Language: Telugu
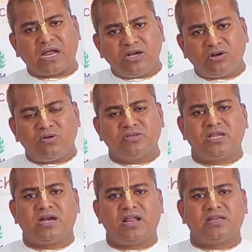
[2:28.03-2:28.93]
కంట్రోల్
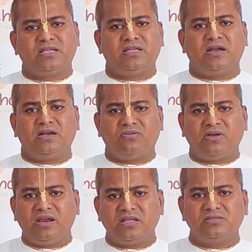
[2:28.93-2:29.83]
చేయడానికి అంటే
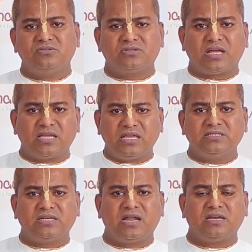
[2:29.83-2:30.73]
వైరస్ను
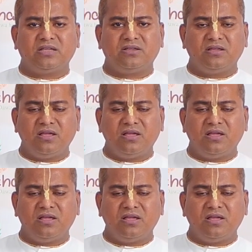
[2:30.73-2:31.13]
తగ్గించడానికి